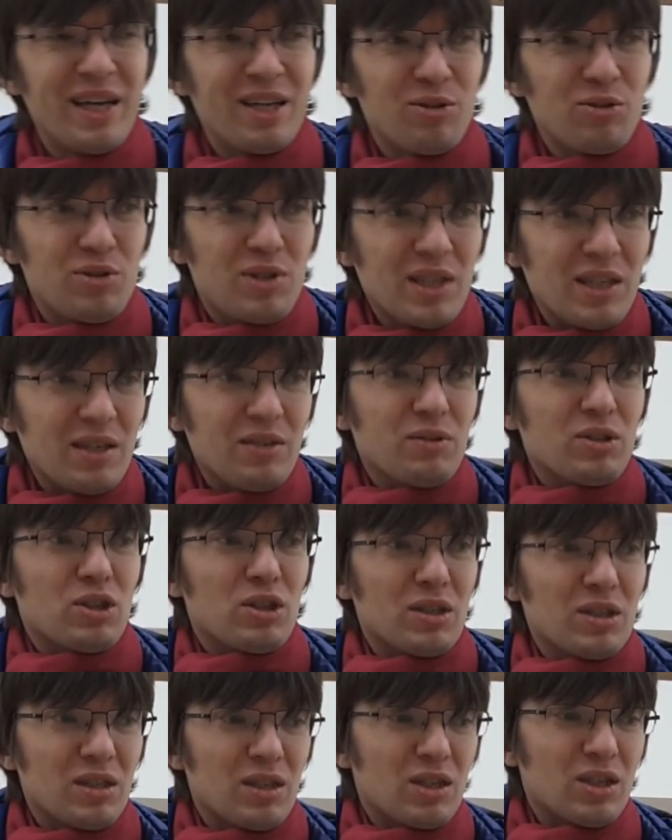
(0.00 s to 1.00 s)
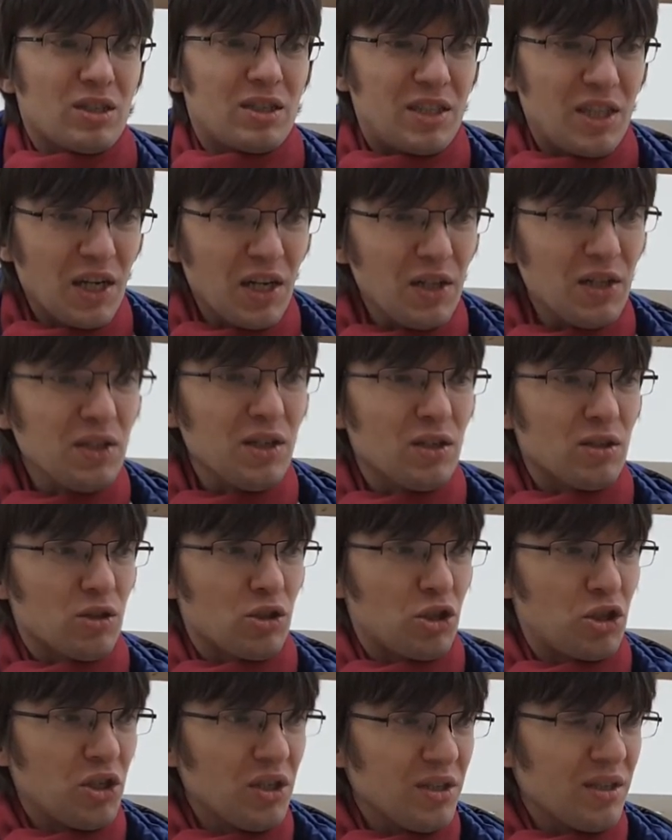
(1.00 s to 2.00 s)
То есть это э, сделано
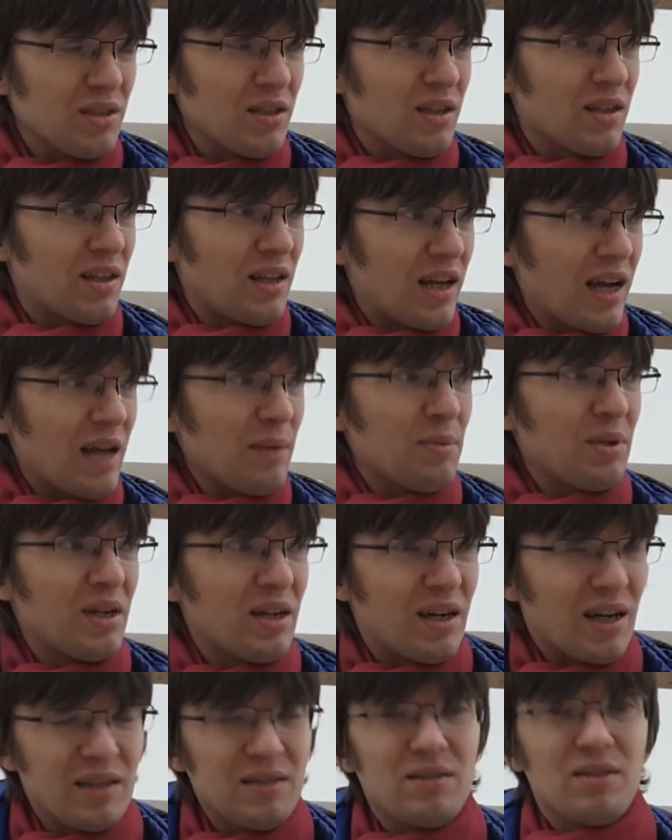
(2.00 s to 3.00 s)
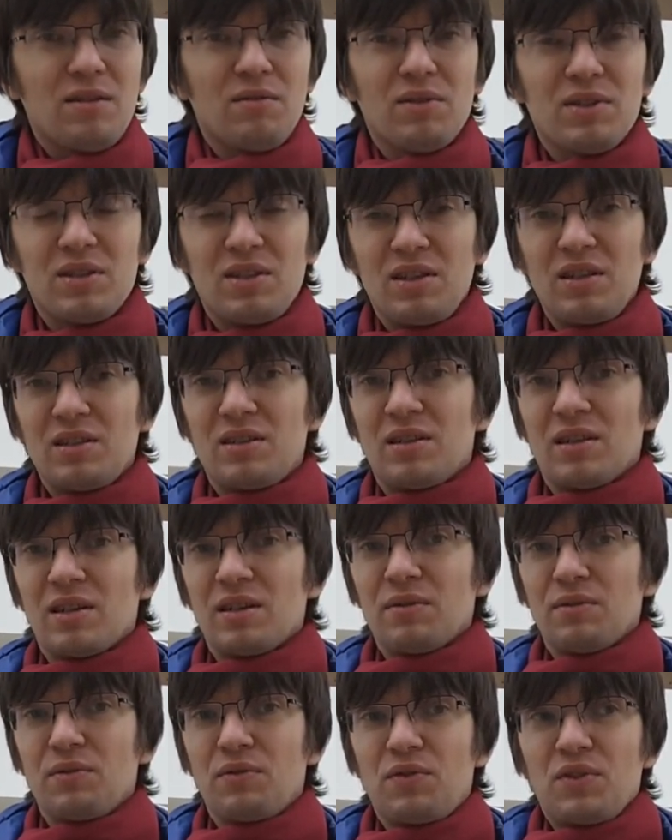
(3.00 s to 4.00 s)
чисто для американского
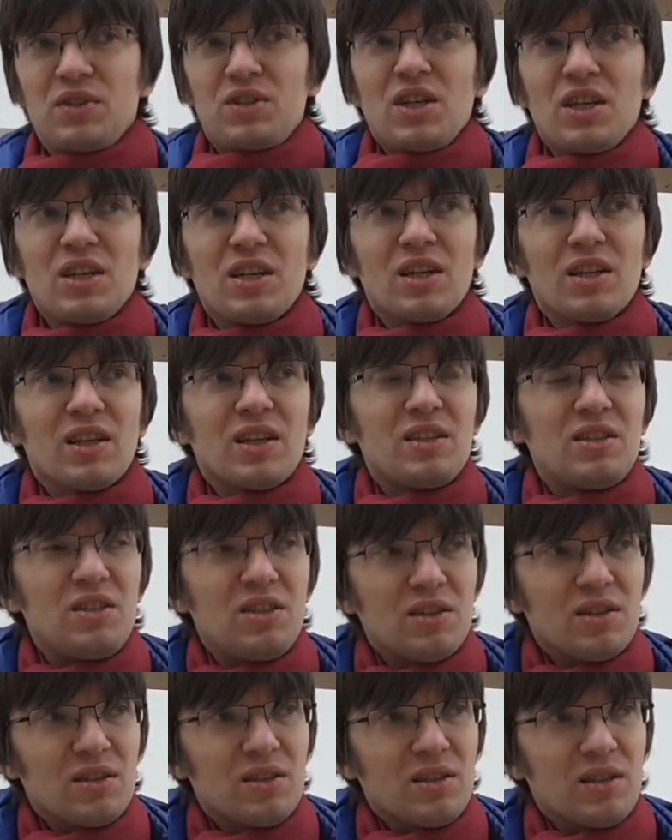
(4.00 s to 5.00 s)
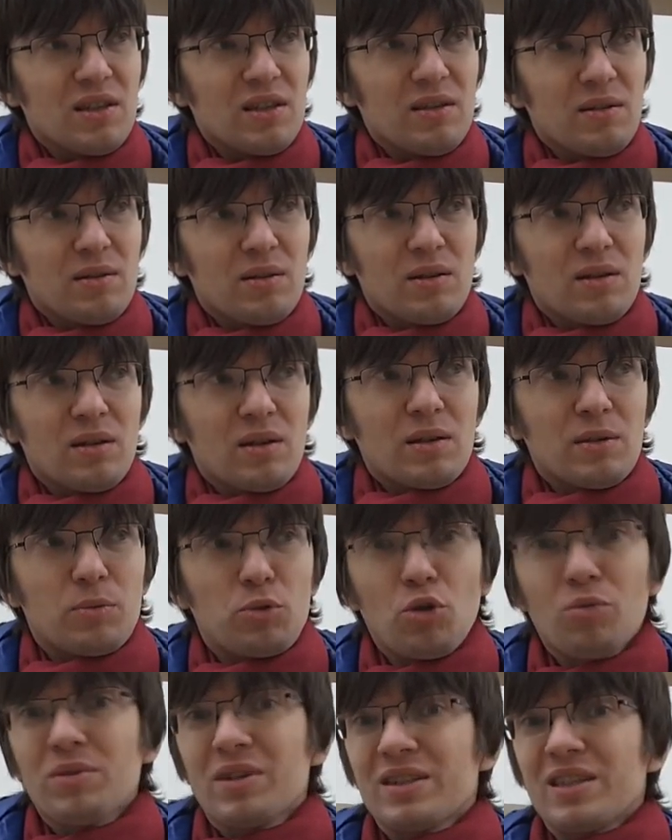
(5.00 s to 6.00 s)
зрителя. Введение латиноса.
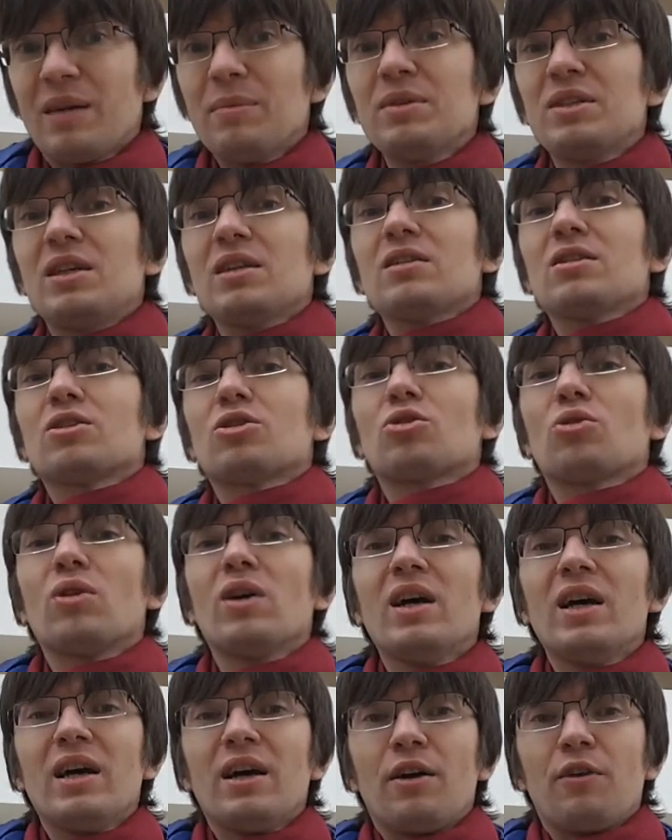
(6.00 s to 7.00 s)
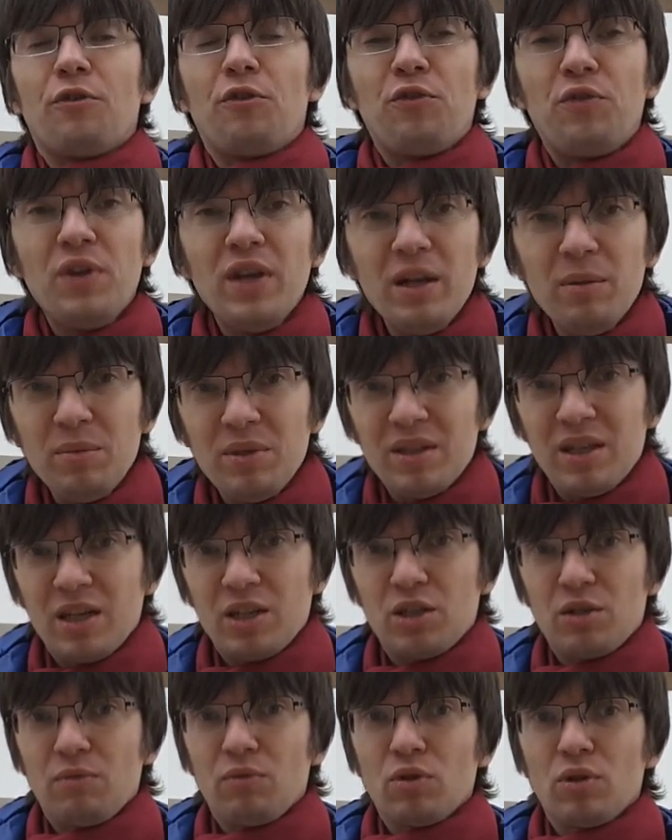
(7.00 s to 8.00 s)
Причем самое интересное, что в фильме
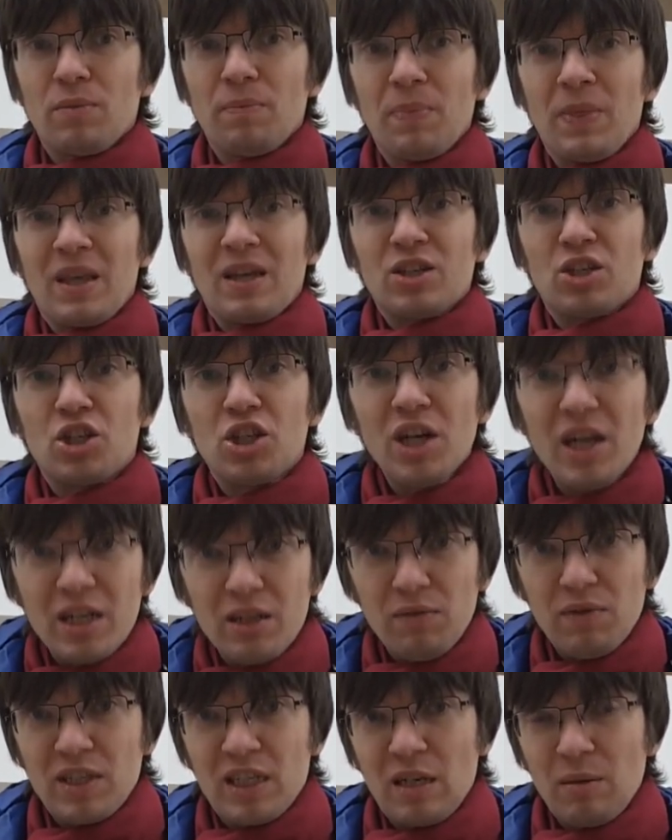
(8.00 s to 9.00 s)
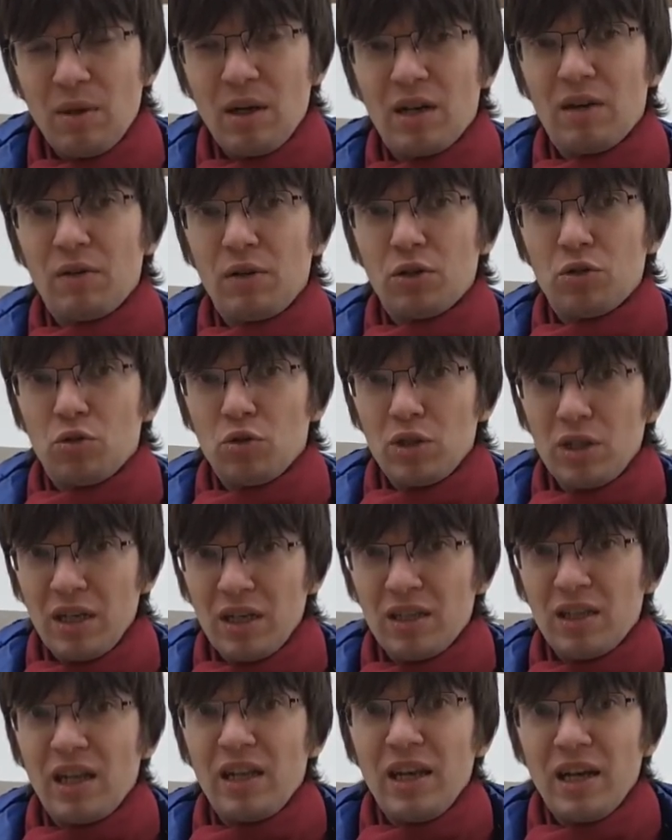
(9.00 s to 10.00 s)
даже вот жертва сама говорит, что
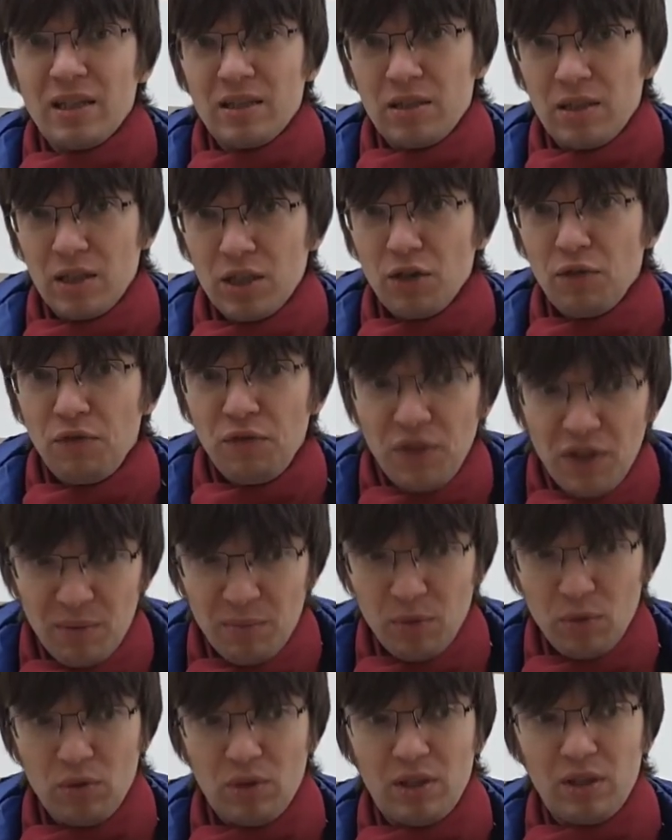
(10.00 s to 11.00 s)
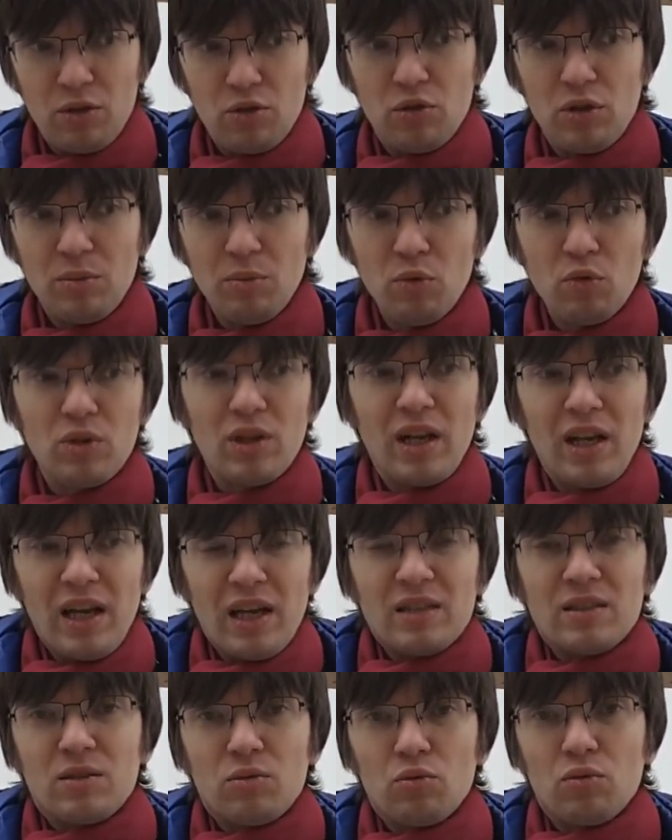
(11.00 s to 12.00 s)
ей итальянцы. Даже в фильме он говорит, что ему
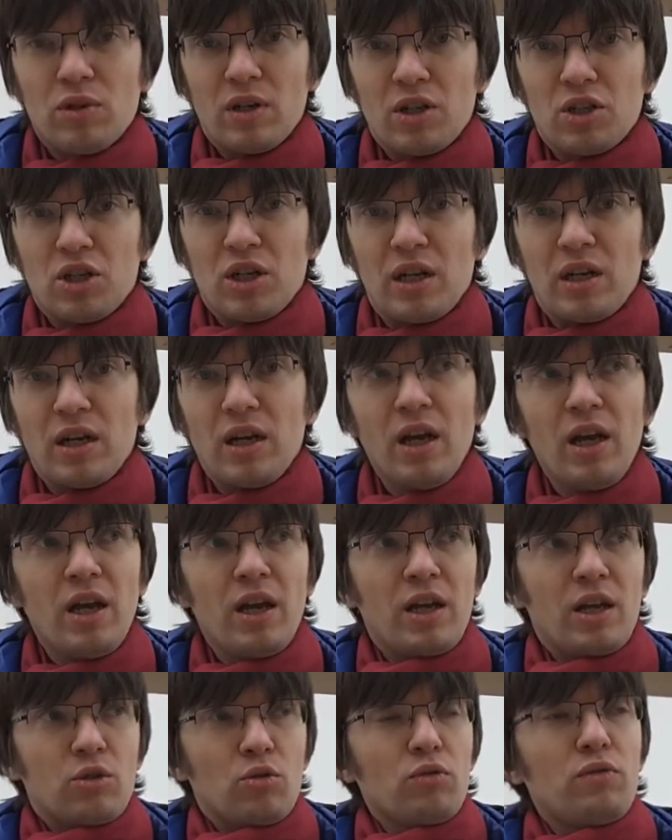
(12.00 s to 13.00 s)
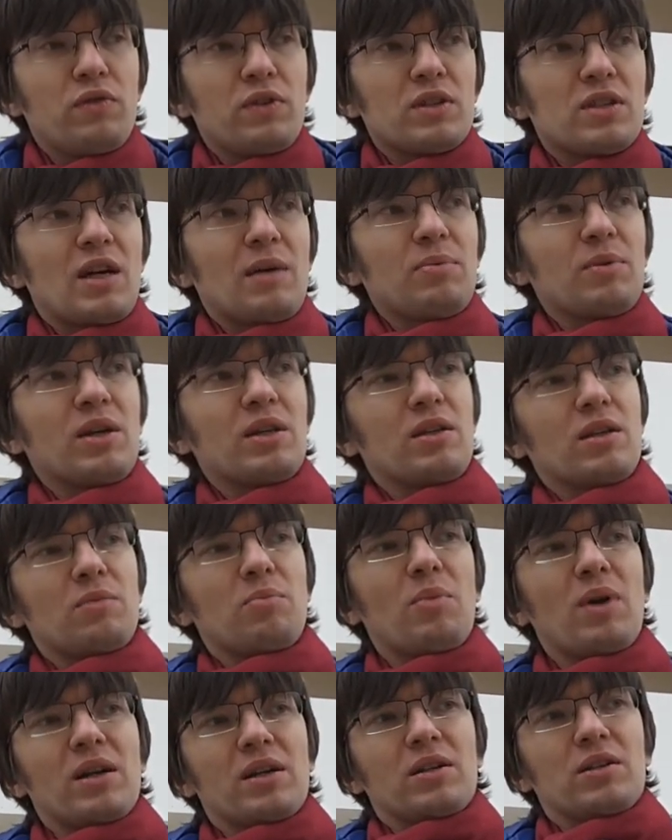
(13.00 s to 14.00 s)
итальянцы угрожали. И тут внезапно
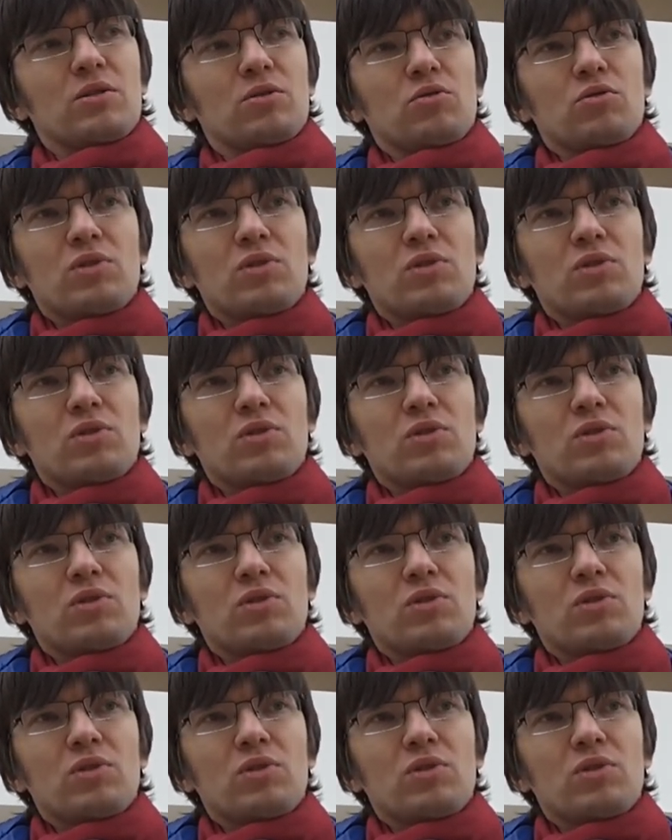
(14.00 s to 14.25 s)
этот Маркес.